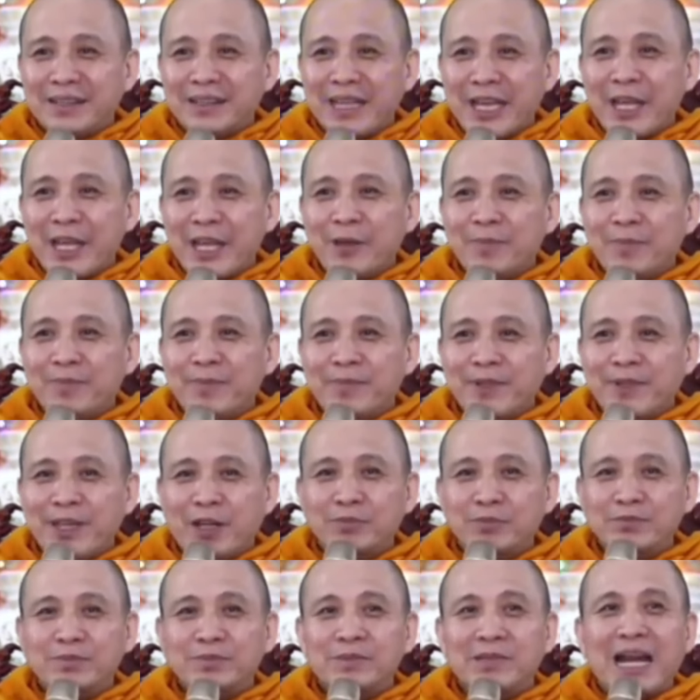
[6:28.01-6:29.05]
tìm
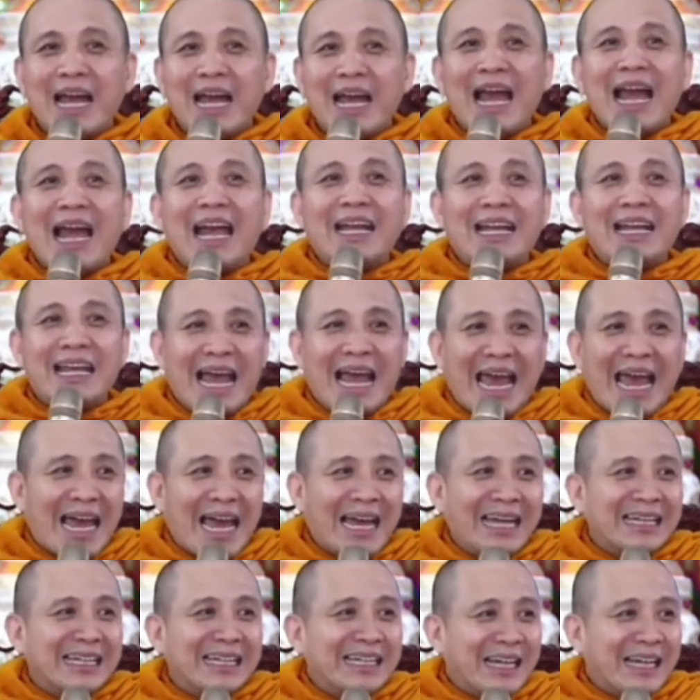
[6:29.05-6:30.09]
trong an
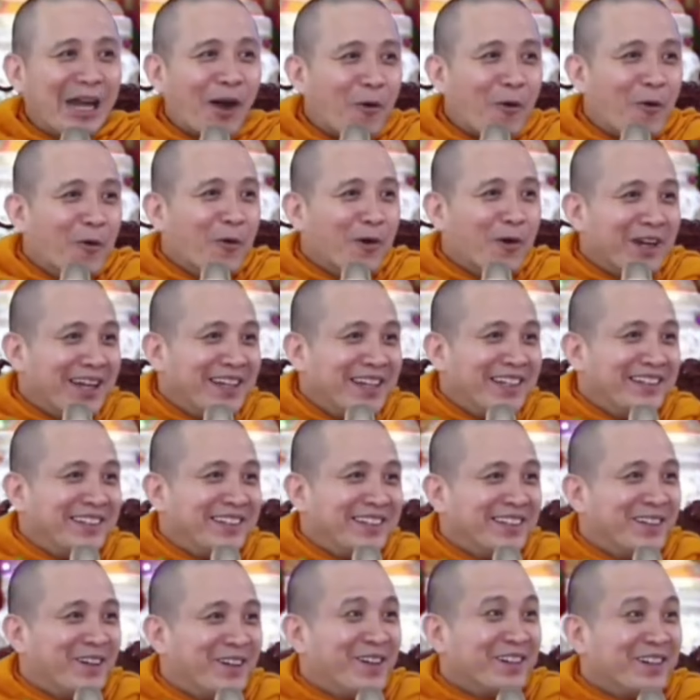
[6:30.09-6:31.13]
lạc câu
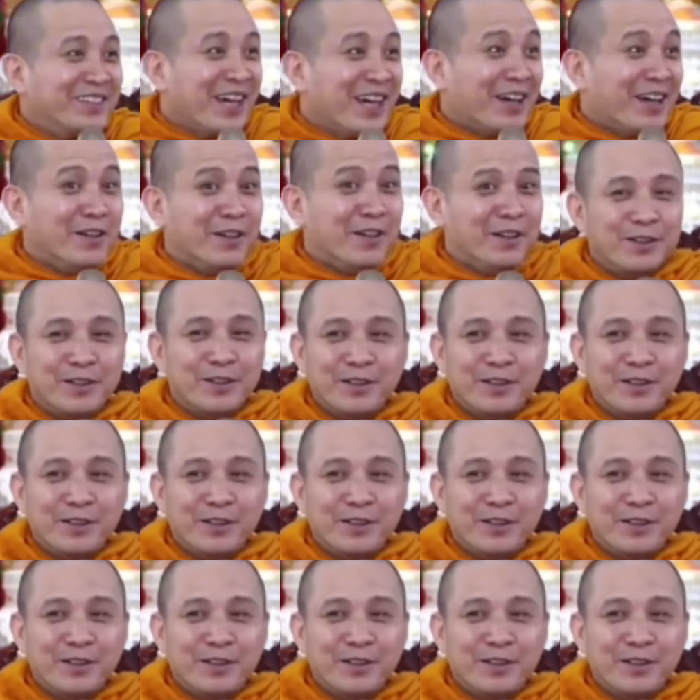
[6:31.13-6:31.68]
kinh khước từ